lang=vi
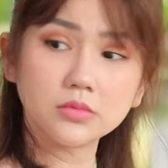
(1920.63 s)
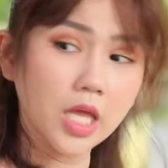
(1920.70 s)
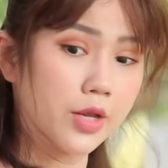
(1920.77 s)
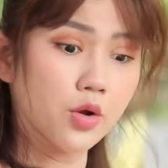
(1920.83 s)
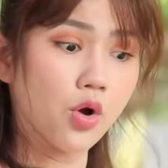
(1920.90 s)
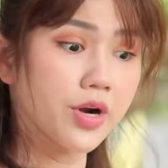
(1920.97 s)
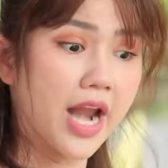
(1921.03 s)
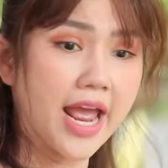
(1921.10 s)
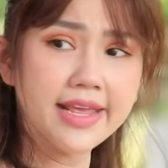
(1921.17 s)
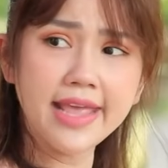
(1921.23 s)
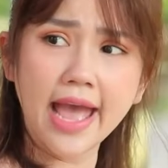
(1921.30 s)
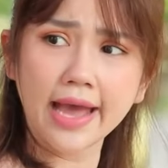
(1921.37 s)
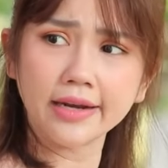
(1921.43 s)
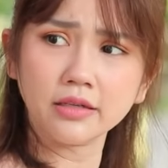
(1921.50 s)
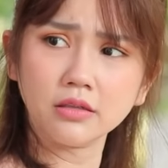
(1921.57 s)
tiền con để
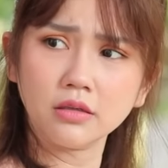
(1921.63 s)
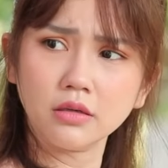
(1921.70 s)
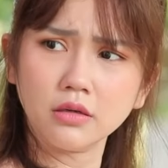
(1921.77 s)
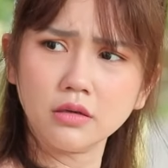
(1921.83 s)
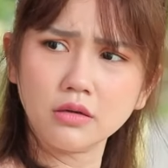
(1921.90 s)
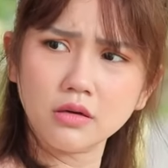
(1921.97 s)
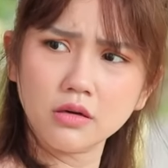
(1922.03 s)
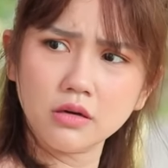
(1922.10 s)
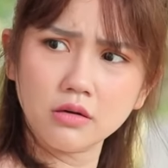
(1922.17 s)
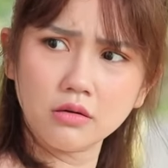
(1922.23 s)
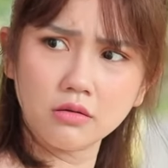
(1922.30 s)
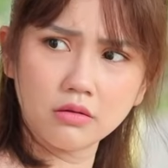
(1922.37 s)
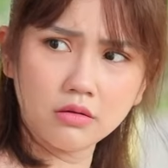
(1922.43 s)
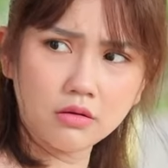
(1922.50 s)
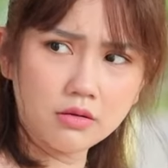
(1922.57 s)
dành trời
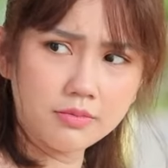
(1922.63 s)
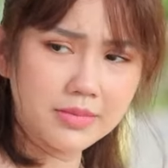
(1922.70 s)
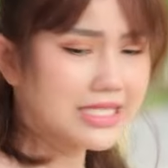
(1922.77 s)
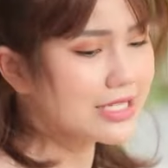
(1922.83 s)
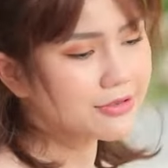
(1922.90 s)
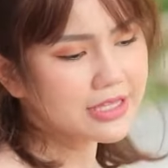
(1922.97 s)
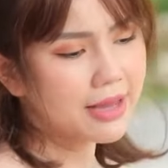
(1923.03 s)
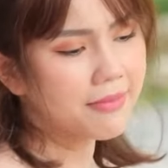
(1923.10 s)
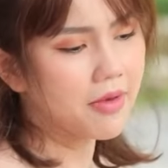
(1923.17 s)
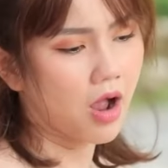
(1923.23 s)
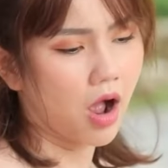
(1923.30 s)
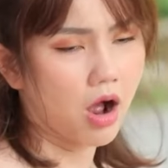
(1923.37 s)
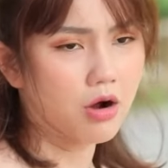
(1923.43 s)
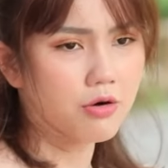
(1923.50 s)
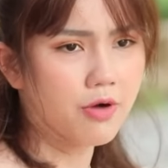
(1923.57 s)
ơi mà sao tám
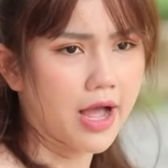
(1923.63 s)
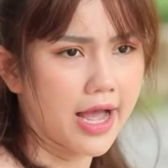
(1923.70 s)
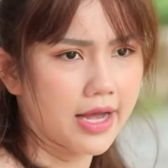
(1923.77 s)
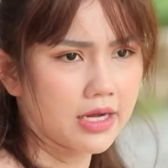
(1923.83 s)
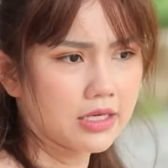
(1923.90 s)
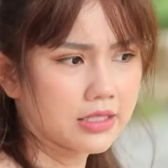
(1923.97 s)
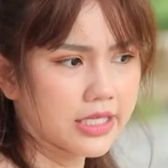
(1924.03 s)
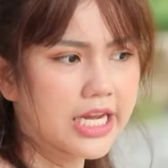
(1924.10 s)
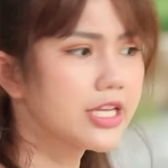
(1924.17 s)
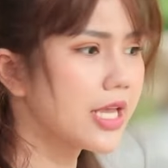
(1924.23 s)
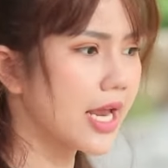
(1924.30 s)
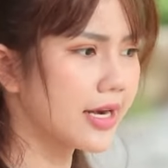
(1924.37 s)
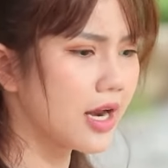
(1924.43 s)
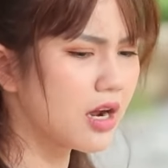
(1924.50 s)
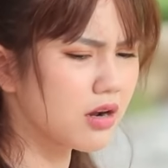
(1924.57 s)
ngộ quá à. cái
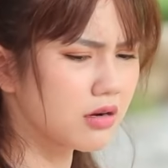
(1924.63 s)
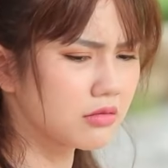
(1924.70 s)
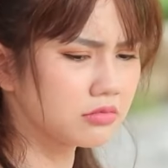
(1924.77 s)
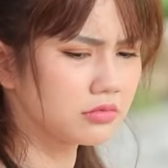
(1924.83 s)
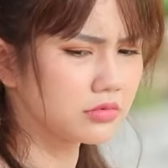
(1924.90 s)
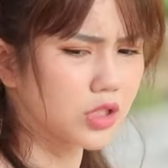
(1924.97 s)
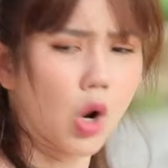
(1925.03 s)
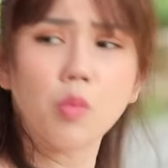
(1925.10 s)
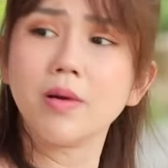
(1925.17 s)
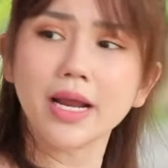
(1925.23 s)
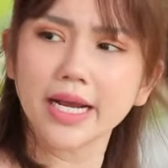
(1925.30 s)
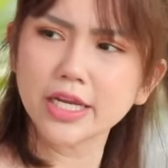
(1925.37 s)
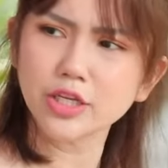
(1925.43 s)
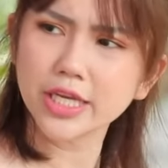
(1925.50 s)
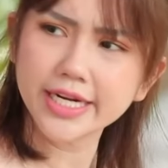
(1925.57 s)
chuyện đó ừ, cũng
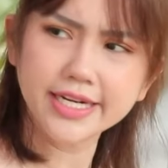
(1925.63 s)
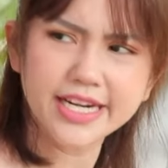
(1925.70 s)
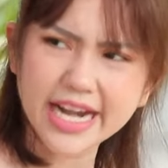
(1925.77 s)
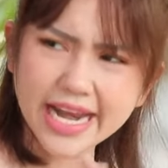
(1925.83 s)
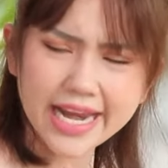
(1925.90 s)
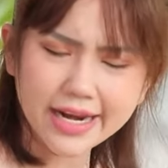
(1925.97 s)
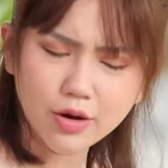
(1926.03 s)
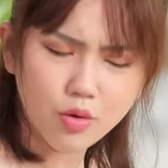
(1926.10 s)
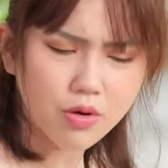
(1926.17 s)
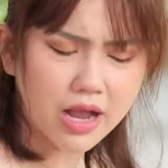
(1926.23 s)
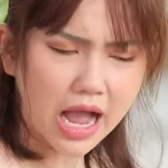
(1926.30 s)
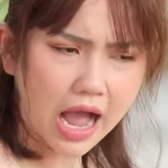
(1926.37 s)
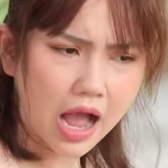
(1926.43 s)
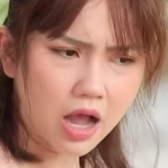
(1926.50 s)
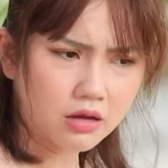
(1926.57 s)
là cái chuyện riêng của
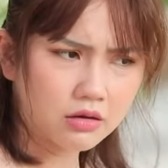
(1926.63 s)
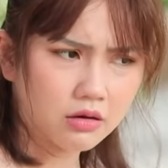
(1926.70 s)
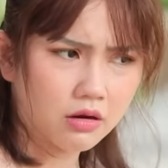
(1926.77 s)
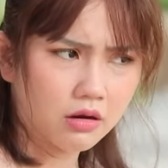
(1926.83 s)
con